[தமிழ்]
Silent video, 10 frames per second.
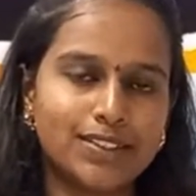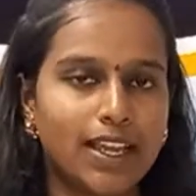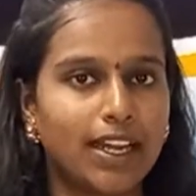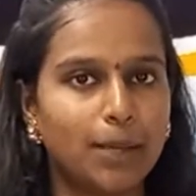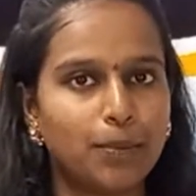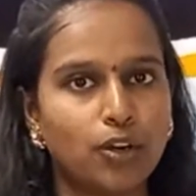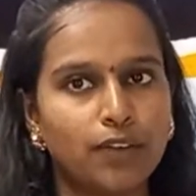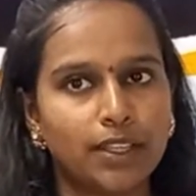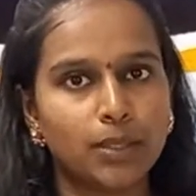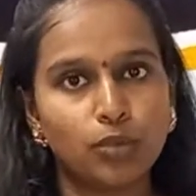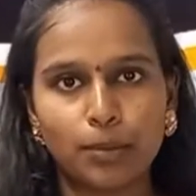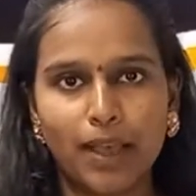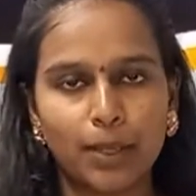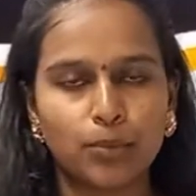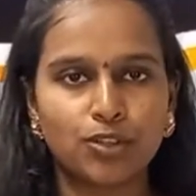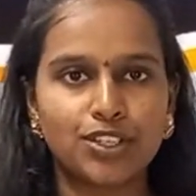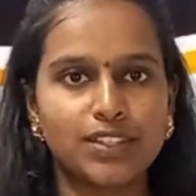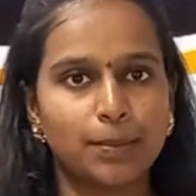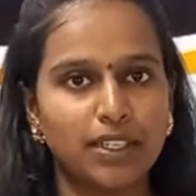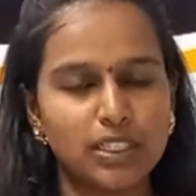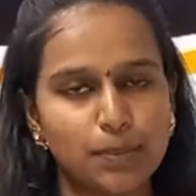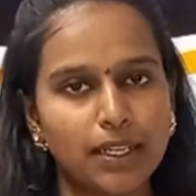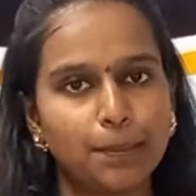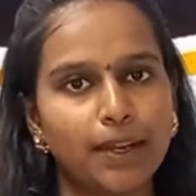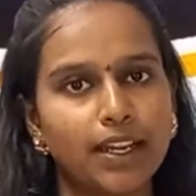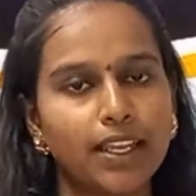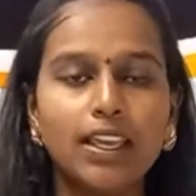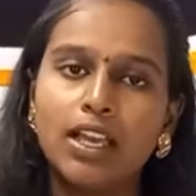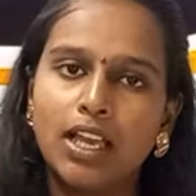சைடு அப்புறம் வந்து புக் பேக் போர்ஷன்ஸ் அப்படின்னு ஸ்ப்ளிட் பண்ணி